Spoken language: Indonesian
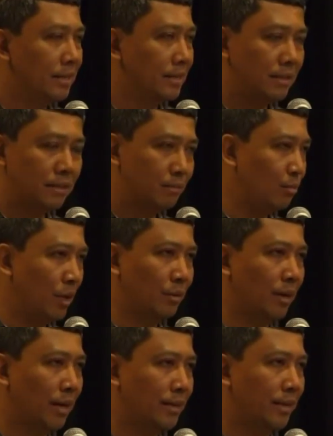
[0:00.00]
Nietzsche bukan
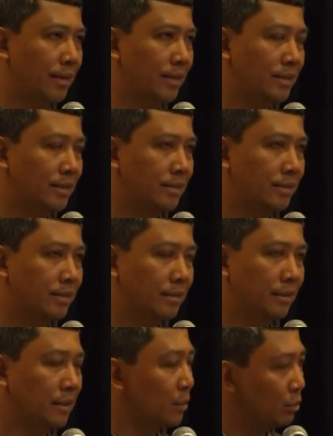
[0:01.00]
orang ateis,
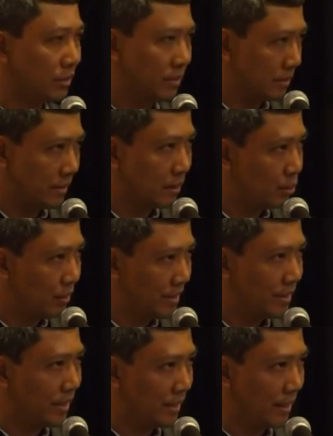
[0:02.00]
tentu tentu
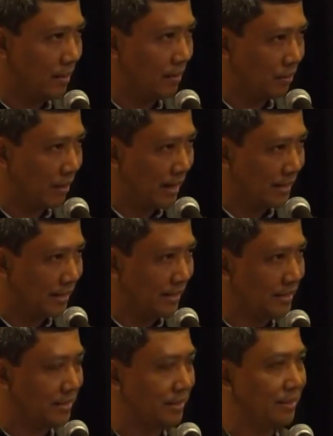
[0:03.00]
Nietzsche adalah orang
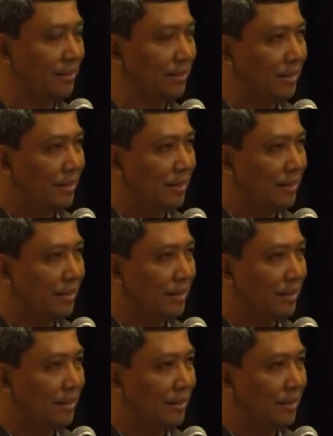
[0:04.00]
ateis ya,